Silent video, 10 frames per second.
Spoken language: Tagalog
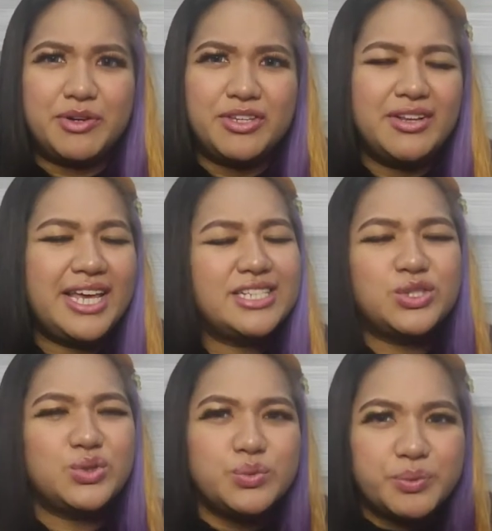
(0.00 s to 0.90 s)
Pero they're like
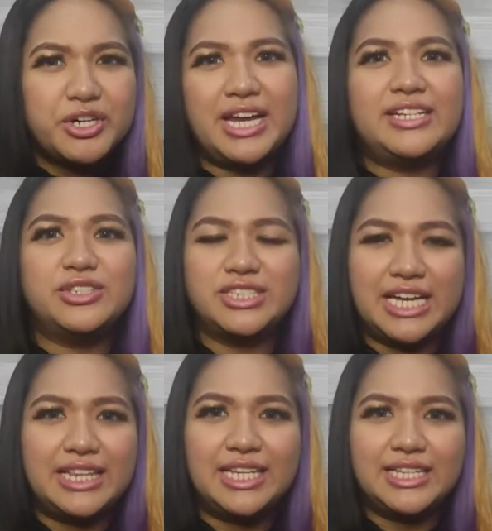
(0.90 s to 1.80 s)
super
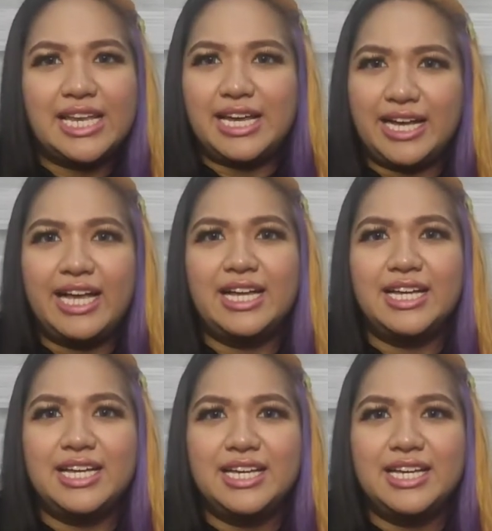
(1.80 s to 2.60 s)
energetic talaga.